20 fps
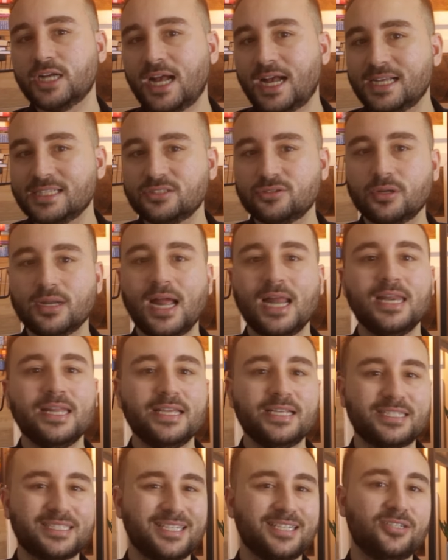
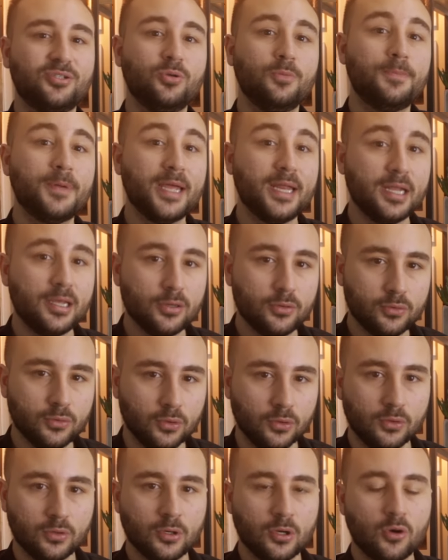racionalistas do
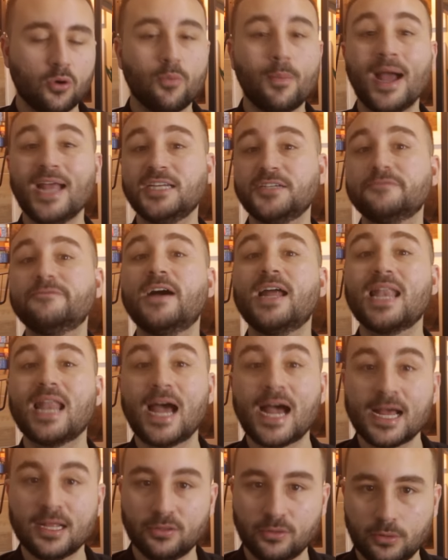período, o mais
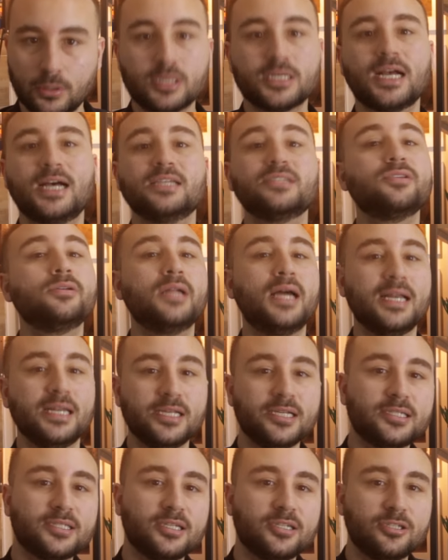falado dos
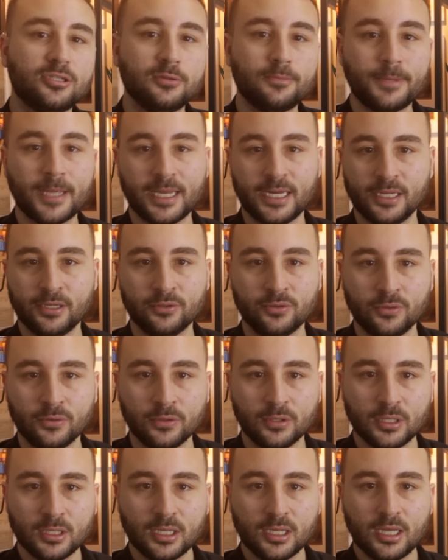racionalistas do período.
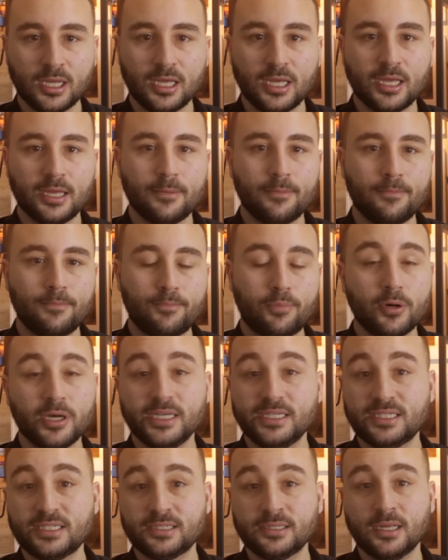
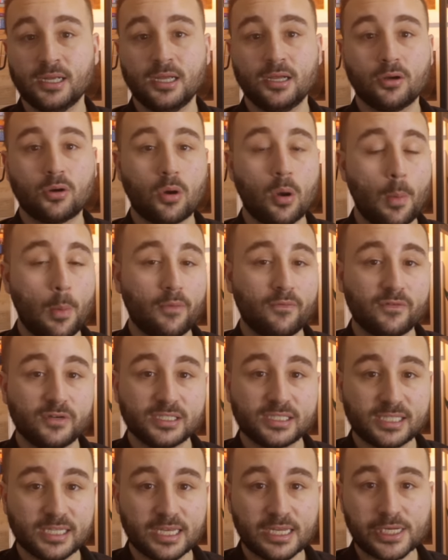Pois, como
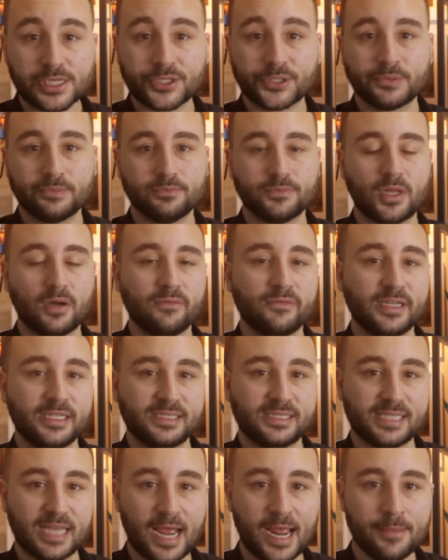vocês talvez
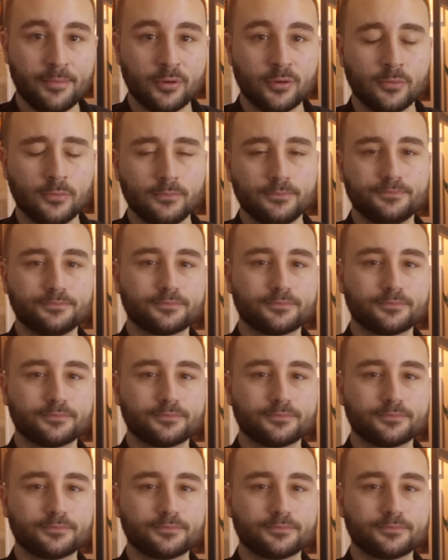saibam,